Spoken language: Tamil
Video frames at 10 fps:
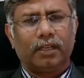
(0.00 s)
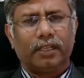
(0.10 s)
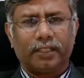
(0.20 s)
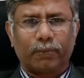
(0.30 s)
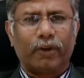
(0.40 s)

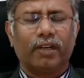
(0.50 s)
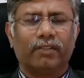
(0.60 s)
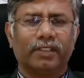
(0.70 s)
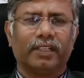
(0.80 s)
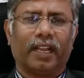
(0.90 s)
இது போக
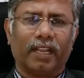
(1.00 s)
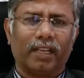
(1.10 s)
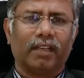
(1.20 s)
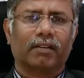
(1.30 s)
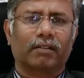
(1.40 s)
வந்து நல்ல
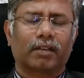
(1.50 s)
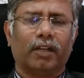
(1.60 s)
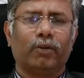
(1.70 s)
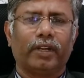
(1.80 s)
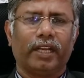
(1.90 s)

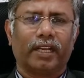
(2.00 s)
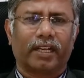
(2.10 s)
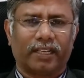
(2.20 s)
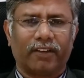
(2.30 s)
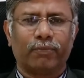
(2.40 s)
கல்லூரியில்
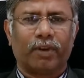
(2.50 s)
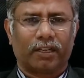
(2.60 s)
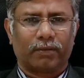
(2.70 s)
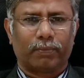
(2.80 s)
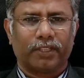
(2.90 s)
கட் ஆஃப்
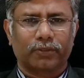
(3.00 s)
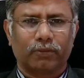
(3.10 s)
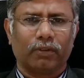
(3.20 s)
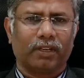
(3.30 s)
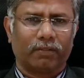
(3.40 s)
மார்க் ப்ளஸ்
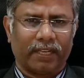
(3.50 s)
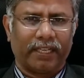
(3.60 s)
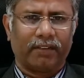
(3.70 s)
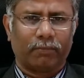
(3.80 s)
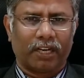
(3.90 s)
டூவில்
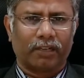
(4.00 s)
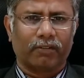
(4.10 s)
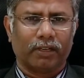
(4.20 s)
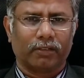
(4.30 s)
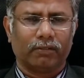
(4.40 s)
வாங்கின
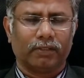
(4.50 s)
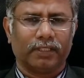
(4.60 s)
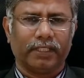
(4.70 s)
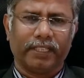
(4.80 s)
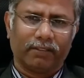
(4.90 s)
மாணவர்களுக்கும்
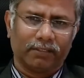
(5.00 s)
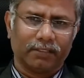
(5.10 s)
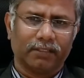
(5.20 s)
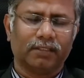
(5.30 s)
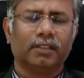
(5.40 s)
வந்து இங்கே
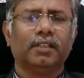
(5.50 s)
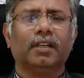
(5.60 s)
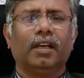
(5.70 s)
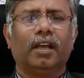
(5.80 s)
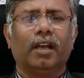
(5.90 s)
வந்து
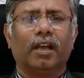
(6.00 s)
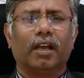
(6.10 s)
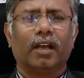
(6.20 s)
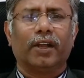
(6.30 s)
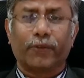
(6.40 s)

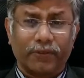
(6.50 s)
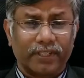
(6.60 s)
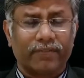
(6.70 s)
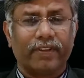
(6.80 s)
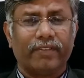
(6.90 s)

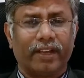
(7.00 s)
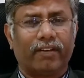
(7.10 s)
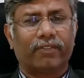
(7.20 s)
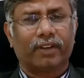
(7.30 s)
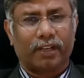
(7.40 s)
டியூஷன் ஃபீ வே
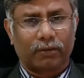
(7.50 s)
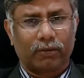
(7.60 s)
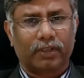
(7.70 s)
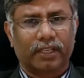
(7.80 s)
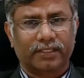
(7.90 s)
ஆஃப்லாம்
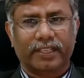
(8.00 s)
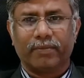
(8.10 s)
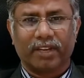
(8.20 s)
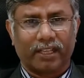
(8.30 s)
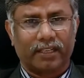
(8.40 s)
கொடுக்குற
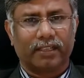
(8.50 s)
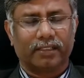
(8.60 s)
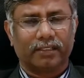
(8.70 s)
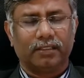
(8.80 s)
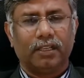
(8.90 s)
ஸ்கீமெல்லாம்
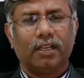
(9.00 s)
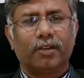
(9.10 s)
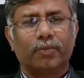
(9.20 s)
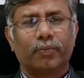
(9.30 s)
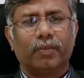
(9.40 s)
இருக்கிறது
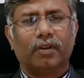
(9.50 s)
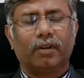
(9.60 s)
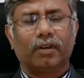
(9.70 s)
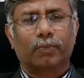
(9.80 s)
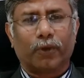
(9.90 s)

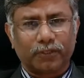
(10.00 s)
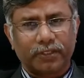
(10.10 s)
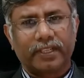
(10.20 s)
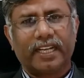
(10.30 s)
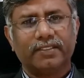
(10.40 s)

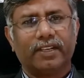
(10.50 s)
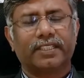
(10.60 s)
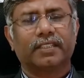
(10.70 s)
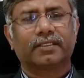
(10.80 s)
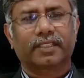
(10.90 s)
போஸ்ட்
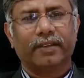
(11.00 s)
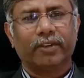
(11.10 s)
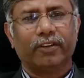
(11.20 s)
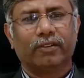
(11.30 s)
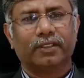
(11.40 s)
கிராஜுவேஷன்
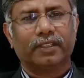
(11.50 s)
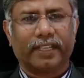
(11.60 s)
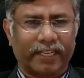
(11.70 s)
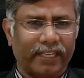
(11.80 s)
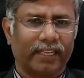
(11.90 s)
ஸ்கீம்லேயும் வந்து
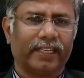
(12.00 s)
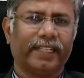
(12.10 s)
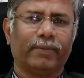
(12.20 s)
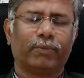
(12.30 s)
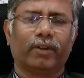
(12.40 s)
நிறைய
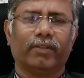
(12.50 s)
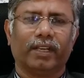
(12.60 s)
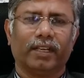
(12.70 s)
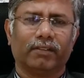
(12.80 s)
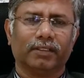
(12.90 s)
இதே
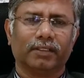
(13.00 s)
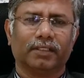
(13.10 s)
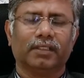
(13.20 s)
போலவே வந்து